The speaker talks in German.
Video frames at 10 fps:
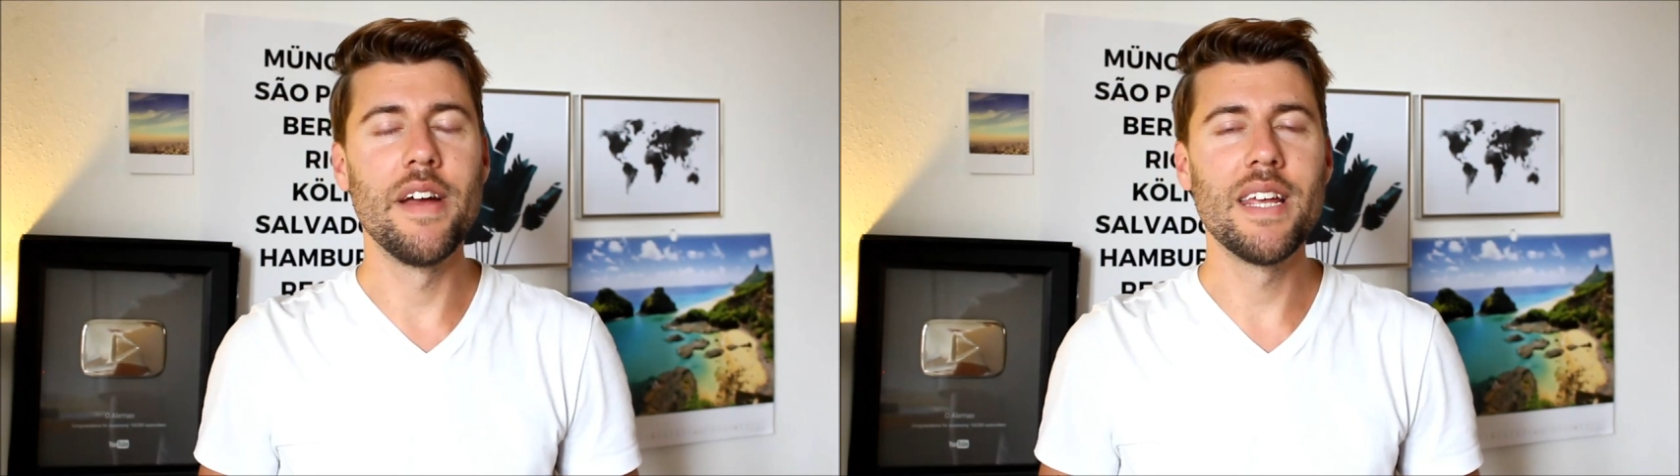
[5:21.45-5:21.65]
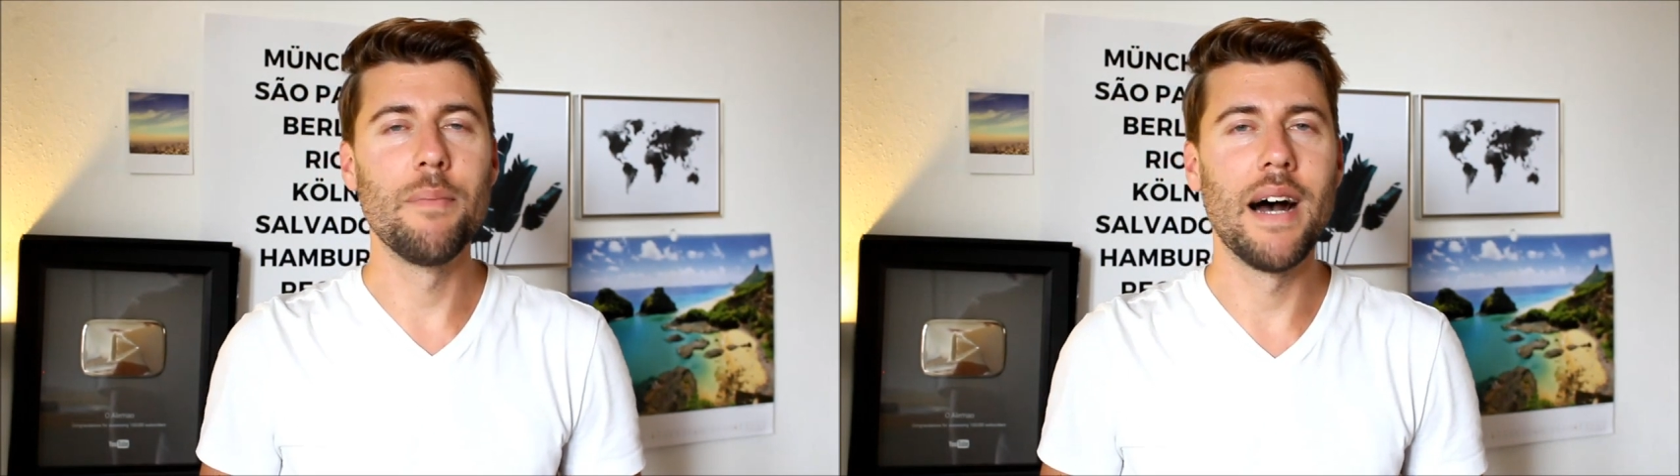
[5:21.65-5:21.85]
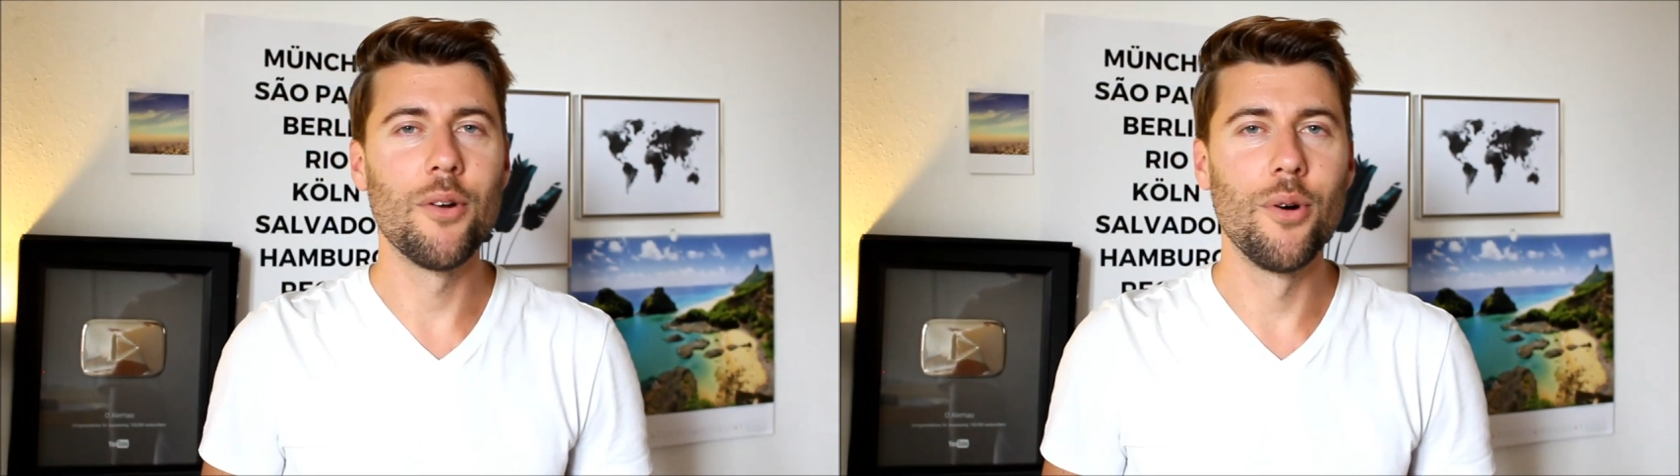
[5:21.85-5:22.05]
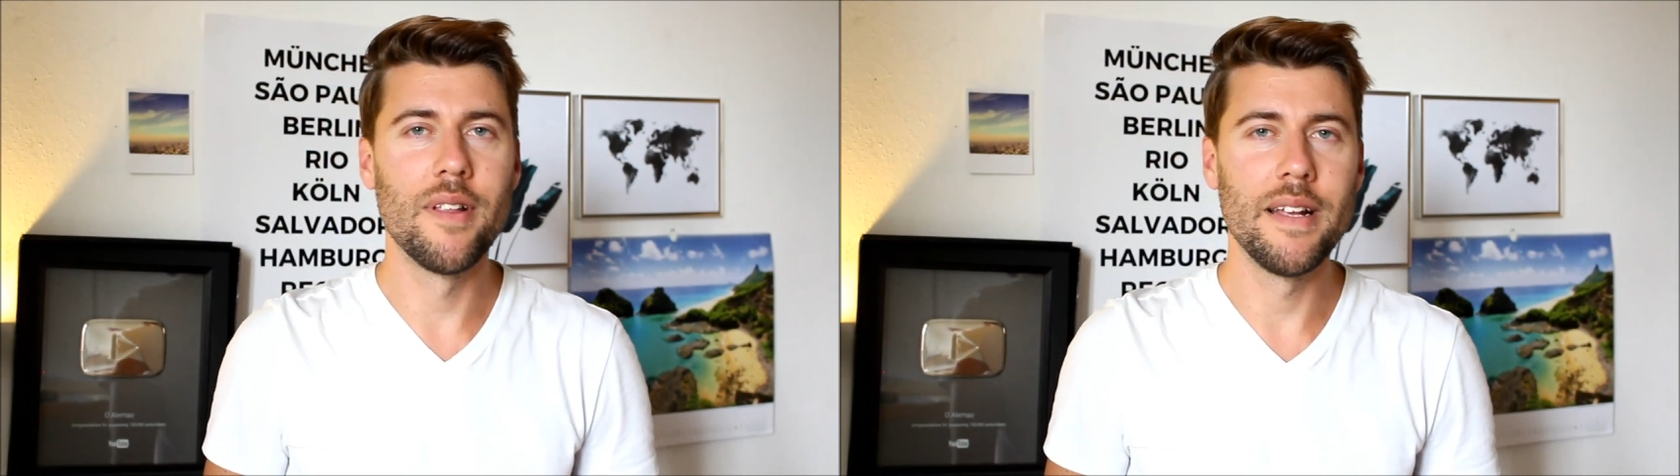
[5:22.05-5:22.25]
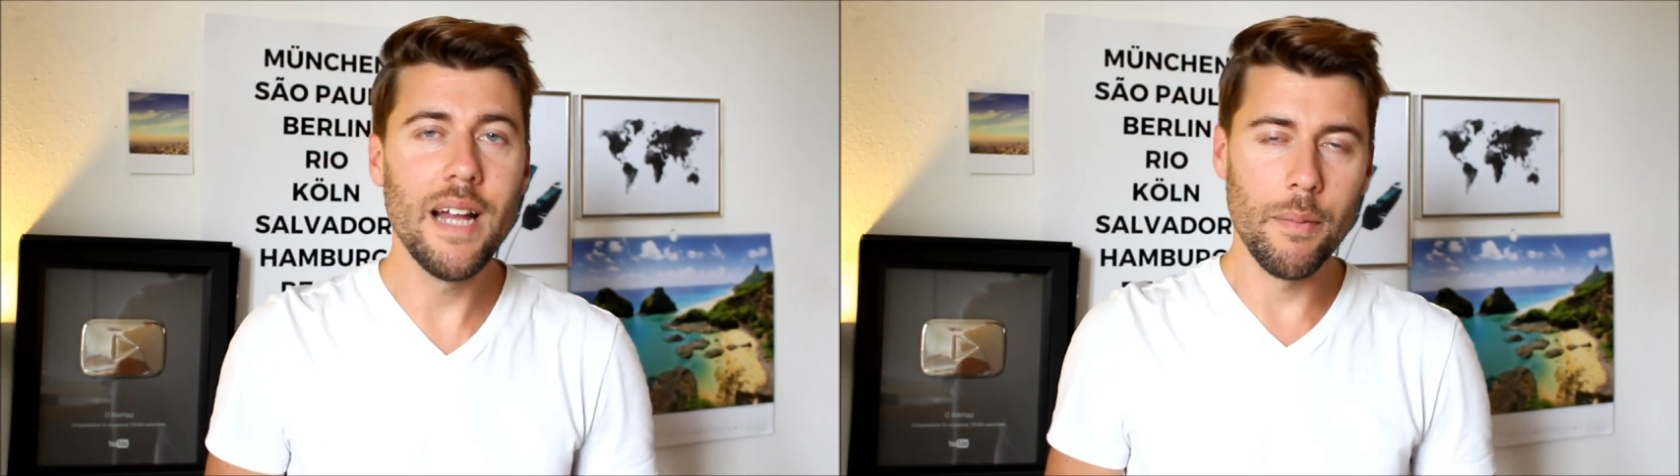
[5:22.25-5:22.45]
welche
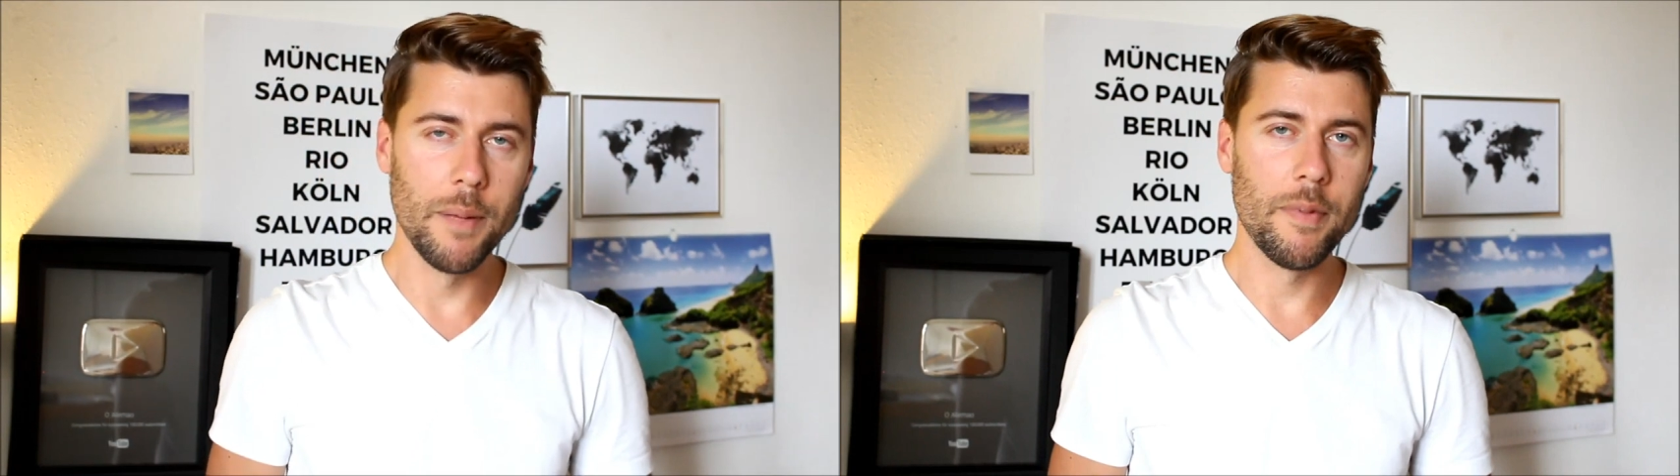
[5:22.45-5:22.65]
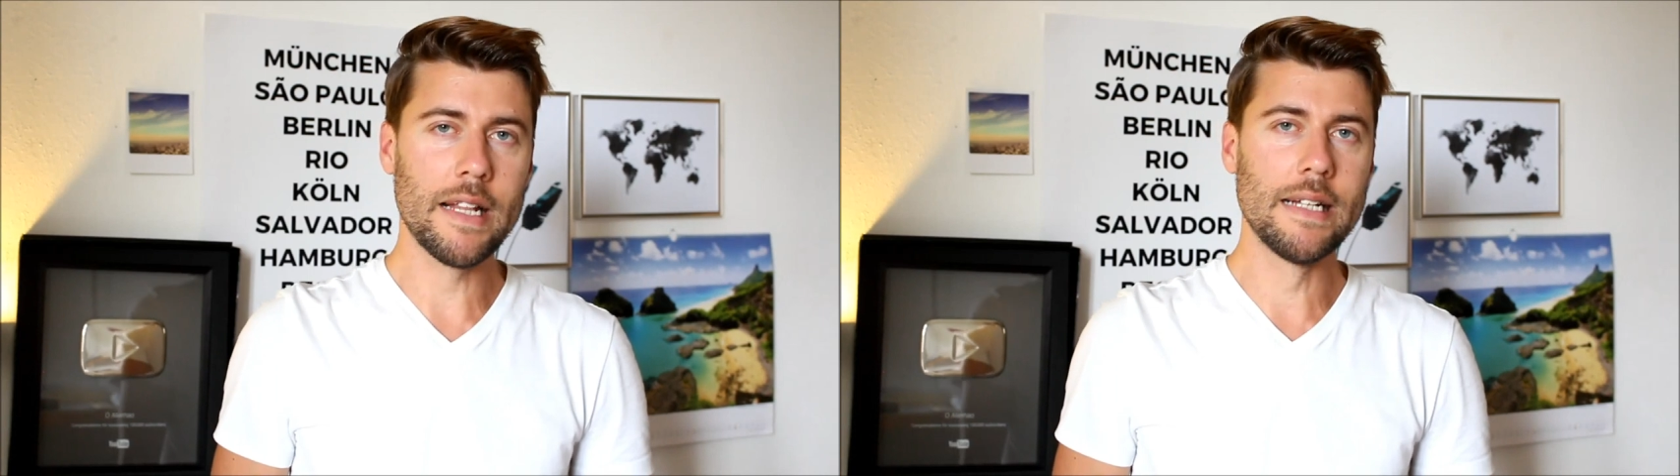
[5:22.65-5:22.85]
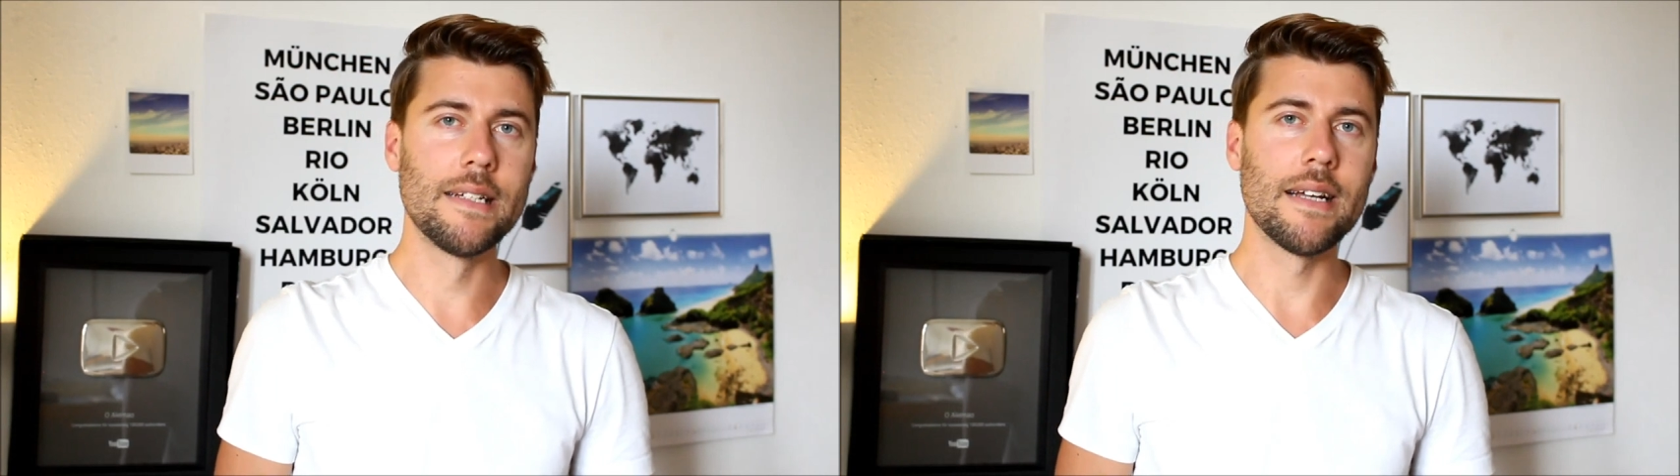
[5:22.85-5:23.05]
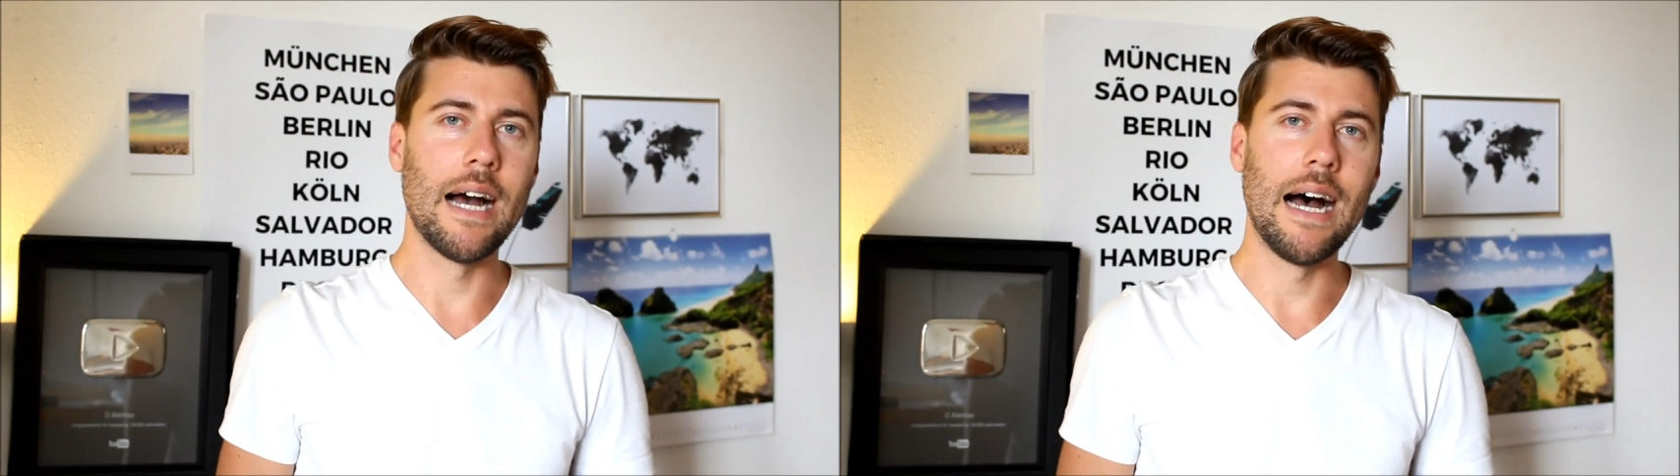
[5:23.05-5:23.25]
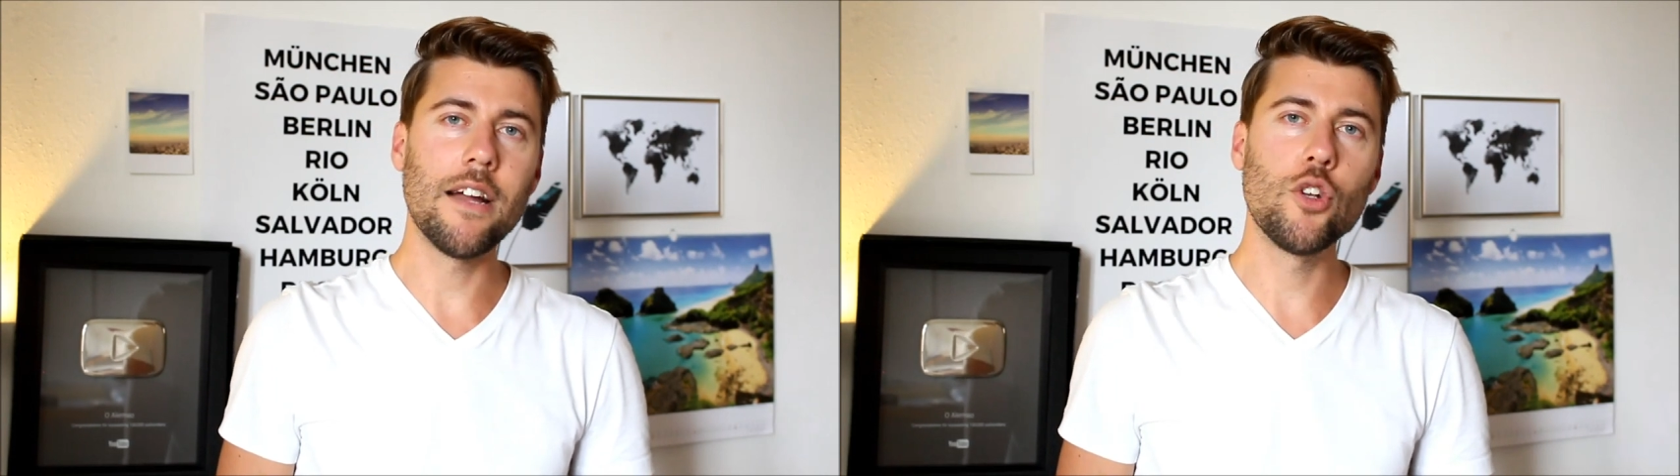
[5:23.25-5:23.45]
Badehose ihr am liebsten
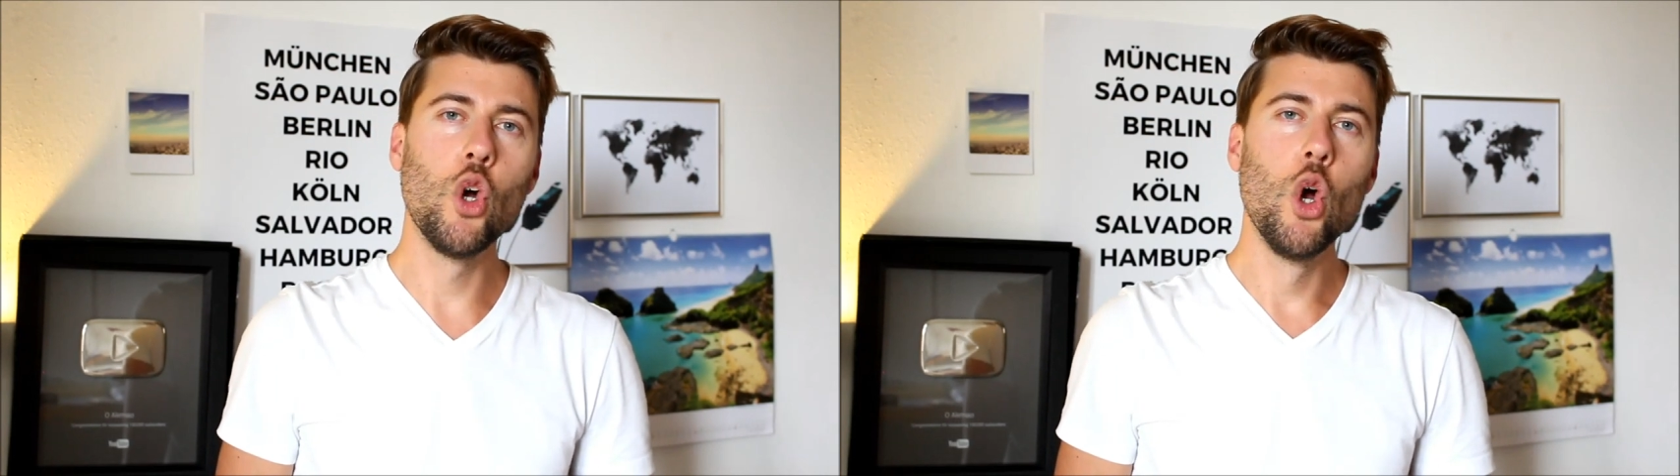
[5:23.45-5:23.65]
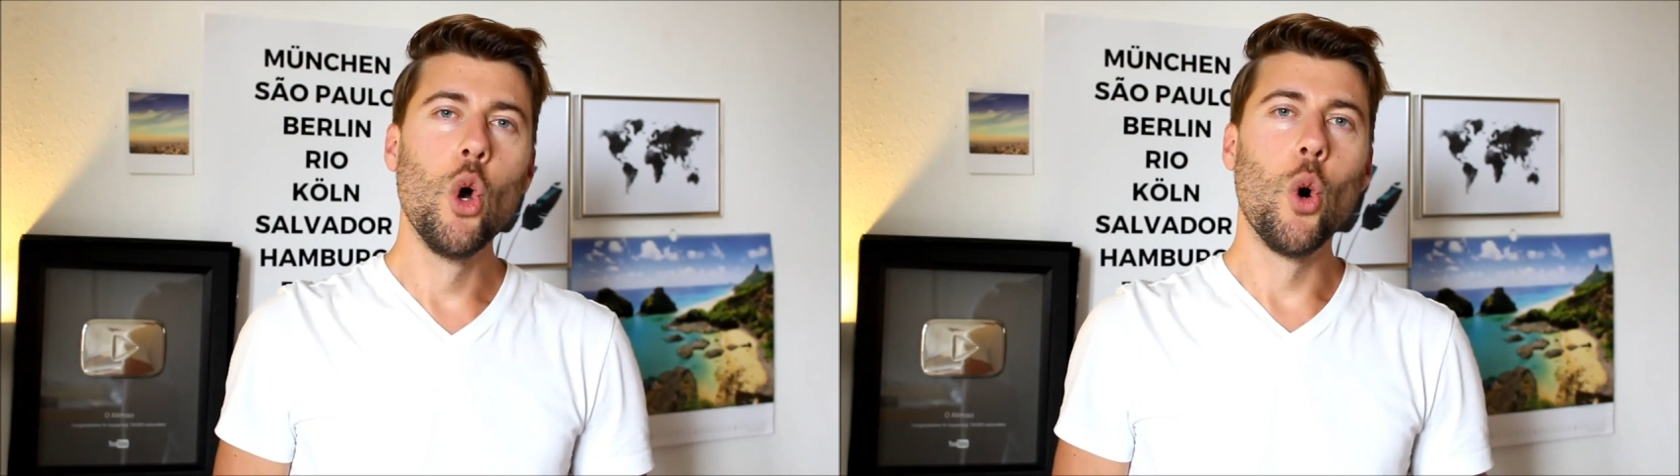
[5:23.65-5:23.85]
tragt.